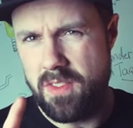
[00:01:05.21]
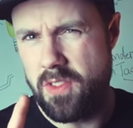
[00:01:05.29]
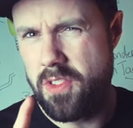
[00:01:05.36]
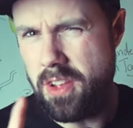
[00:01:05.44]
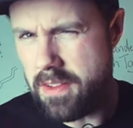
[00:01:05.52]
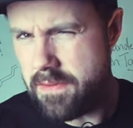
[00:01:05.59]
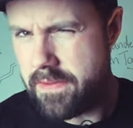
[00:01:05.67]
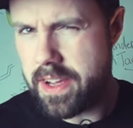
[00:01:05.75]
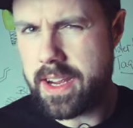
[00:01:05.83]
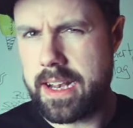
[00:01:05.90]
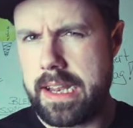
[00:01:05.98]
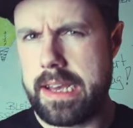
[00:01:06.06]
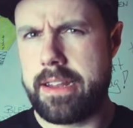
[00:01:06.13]
sollten wir
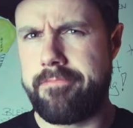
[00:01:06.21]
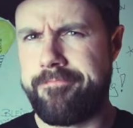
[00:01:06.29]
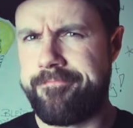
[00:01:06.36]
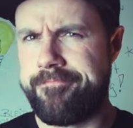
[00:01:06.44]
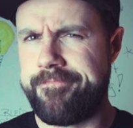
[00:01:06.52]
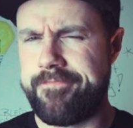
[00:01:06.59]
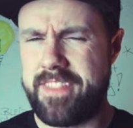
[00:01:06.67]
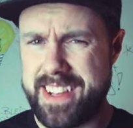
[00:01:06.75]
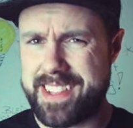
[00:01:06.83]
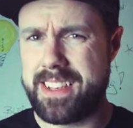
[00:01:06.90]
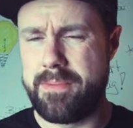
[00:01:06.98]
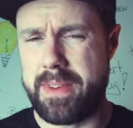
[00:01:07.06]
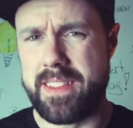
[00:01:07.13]
klären,
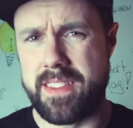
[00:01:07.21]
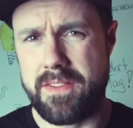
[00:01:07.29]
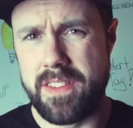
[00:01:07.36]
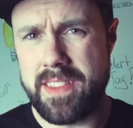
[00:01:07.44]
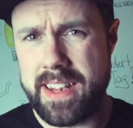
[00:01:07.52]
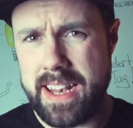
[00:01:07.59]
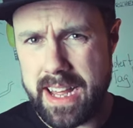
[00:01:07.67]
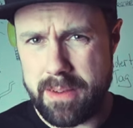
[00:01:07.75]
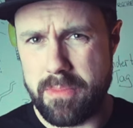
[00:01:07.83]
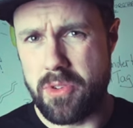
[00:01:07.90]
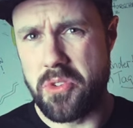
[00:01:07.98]
was immersives Lernen